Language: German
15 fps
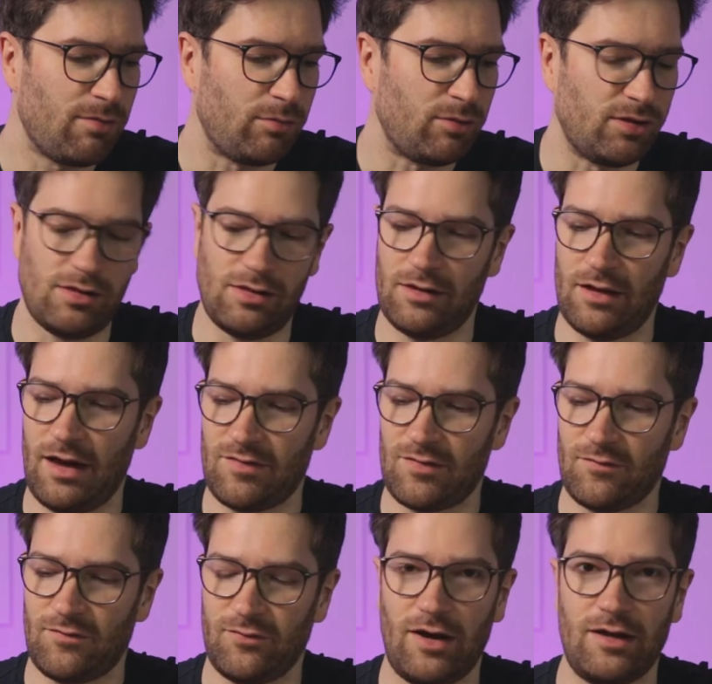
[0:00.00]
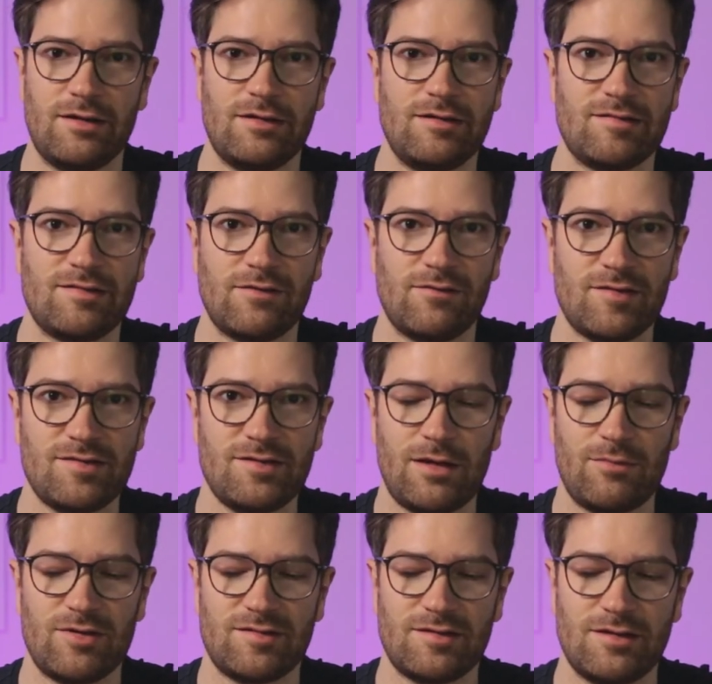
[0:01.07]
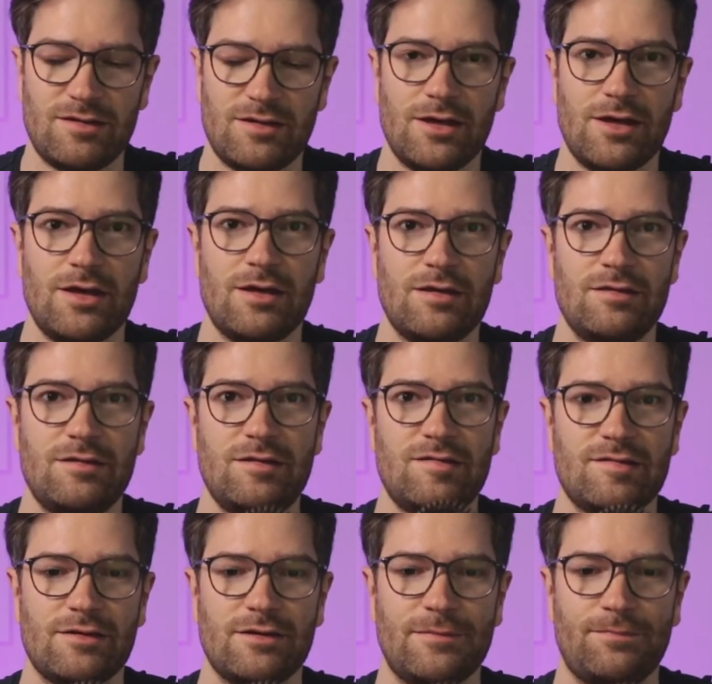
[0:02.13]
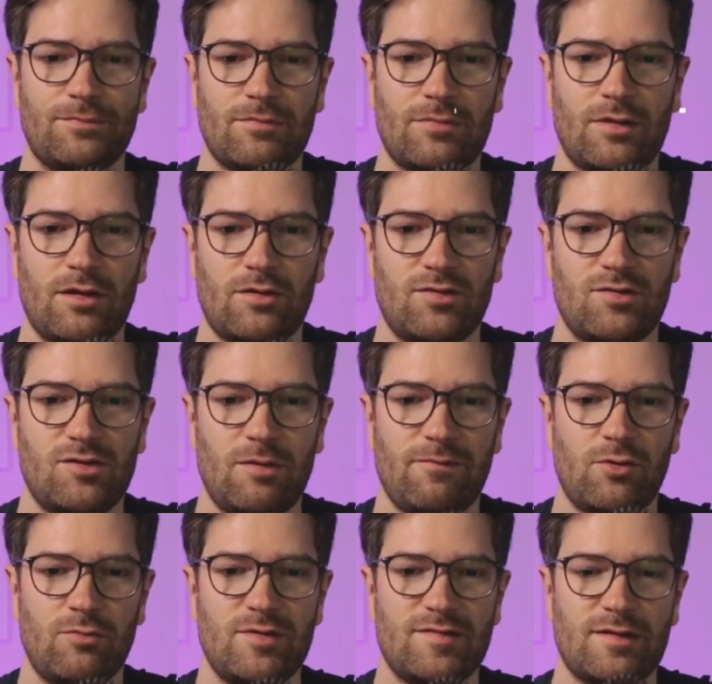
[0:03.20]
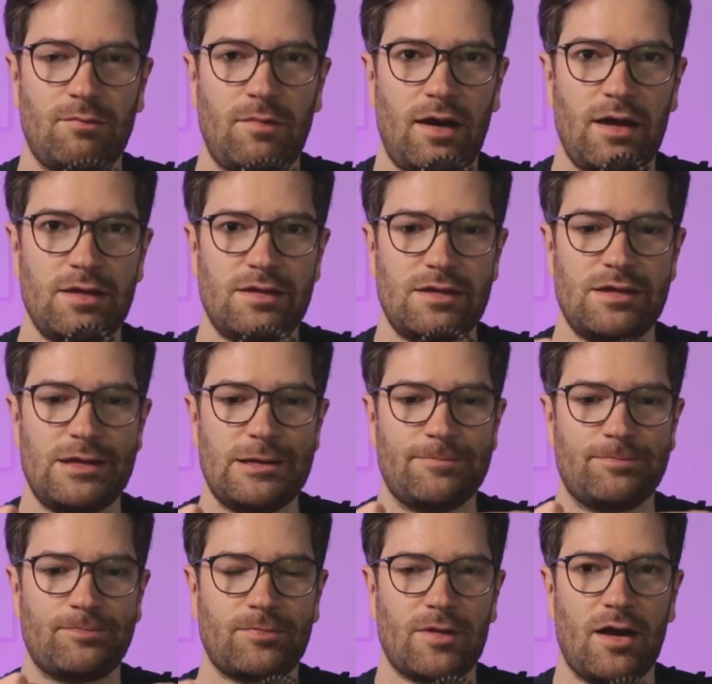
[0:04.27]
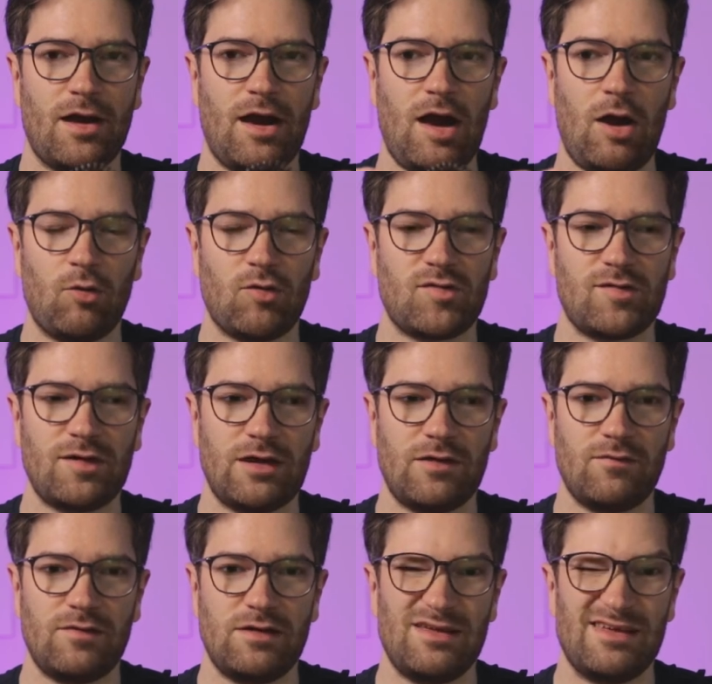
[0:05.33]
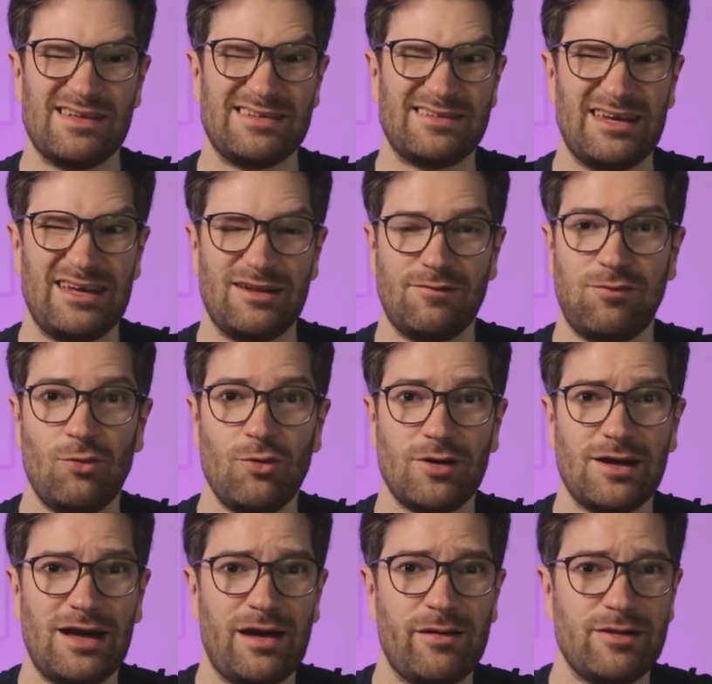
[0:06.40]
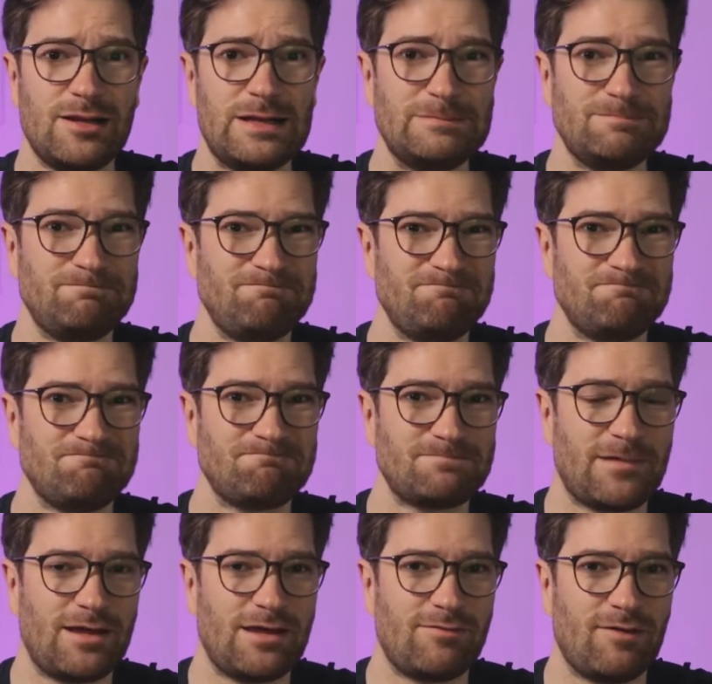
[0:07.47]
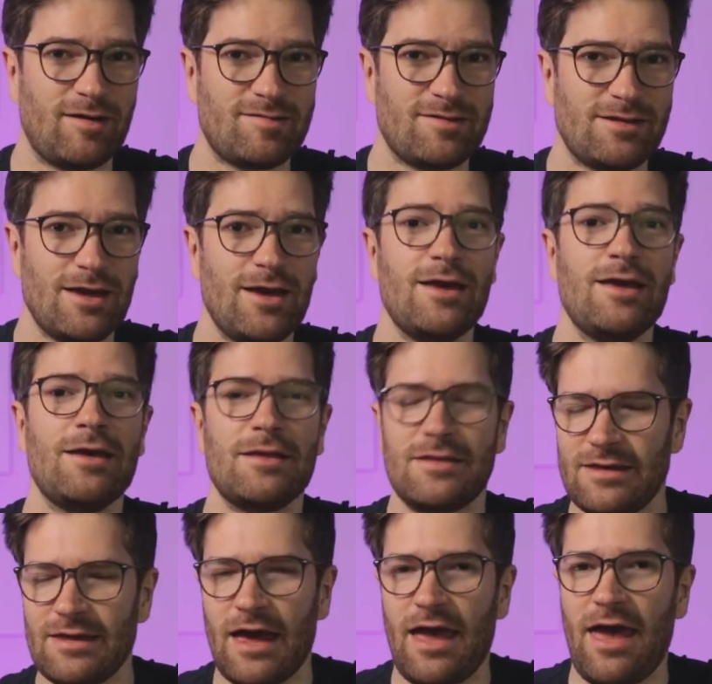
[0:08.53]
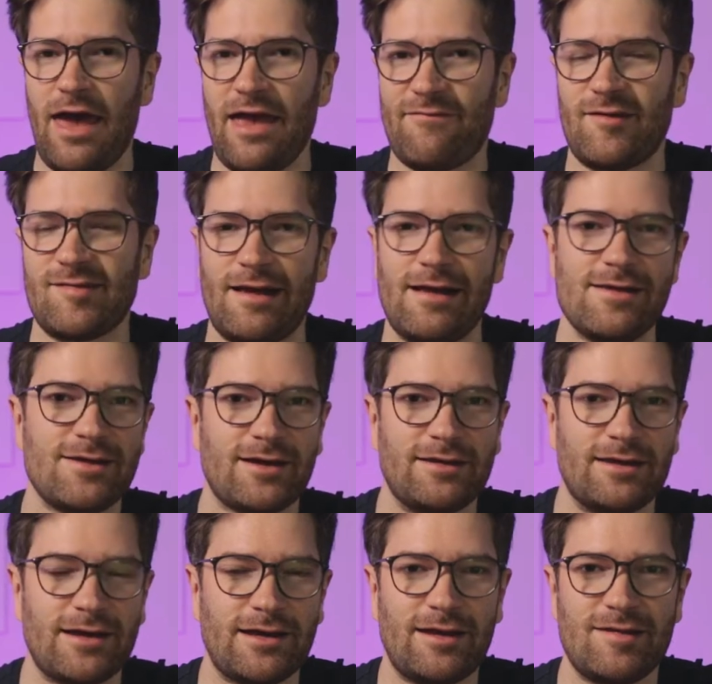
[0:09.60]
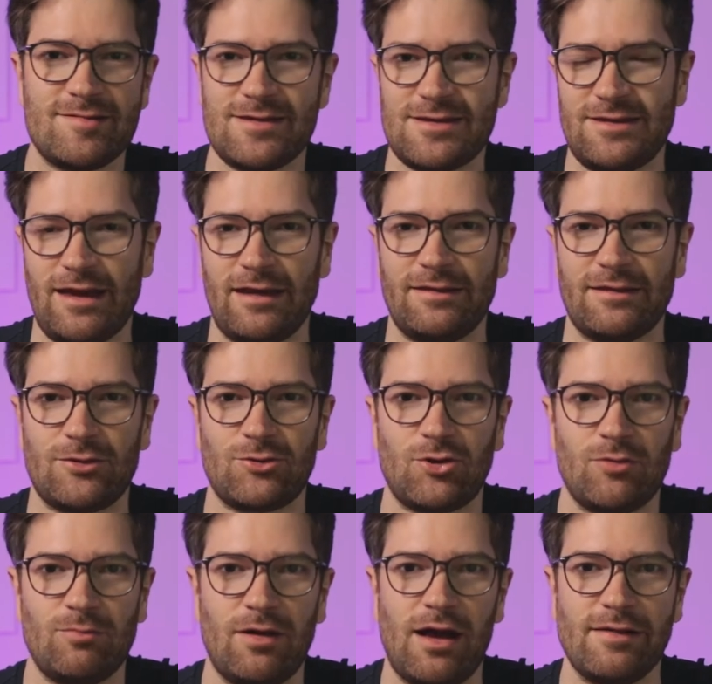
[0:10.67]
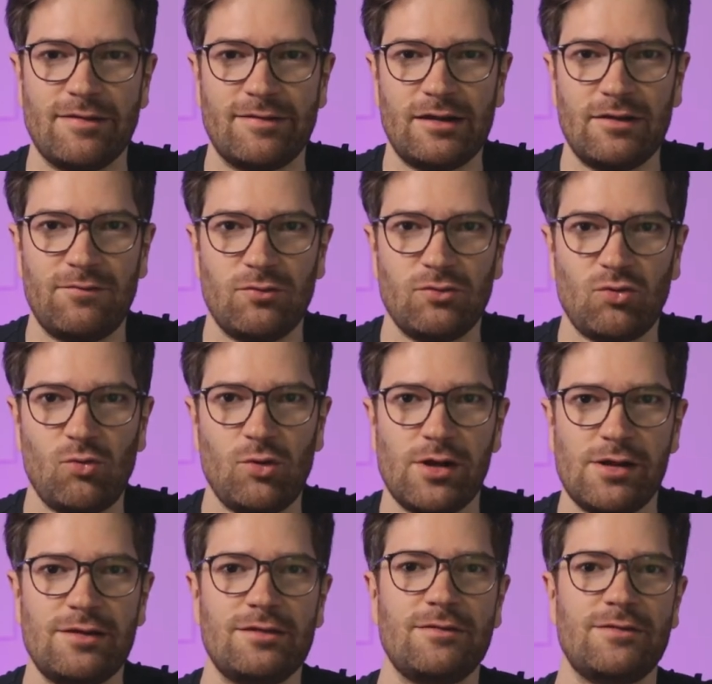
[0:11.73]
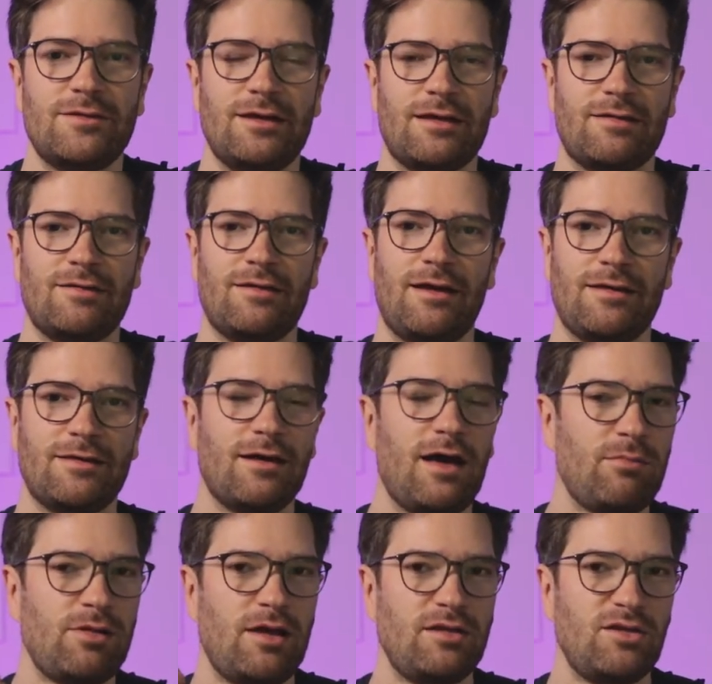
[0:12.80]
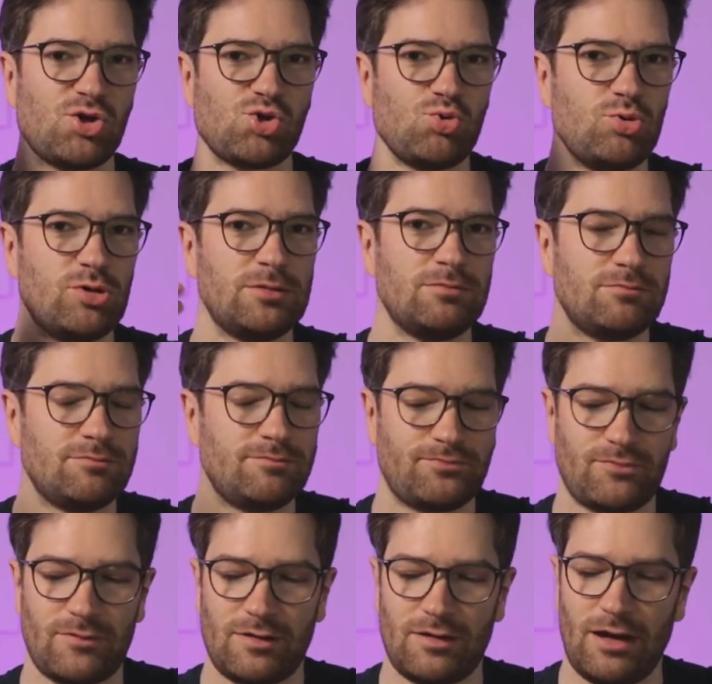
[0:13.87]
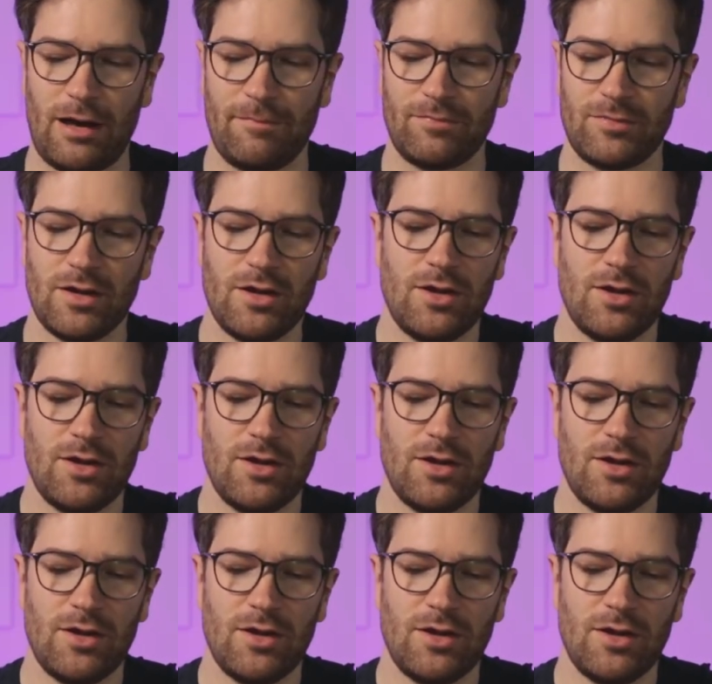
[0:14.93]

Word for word: bubble Also für alle, die es nicht wissen, damit sind diese Zopfgummis gemeint, die aussehen wie Telefonkabel. Hm, ich weiß nicht. Die etwas Älteren erinnern sich, die anderen können mal alte Telefone googeln. Die hatten ein Kabel an der Schnur. Ja,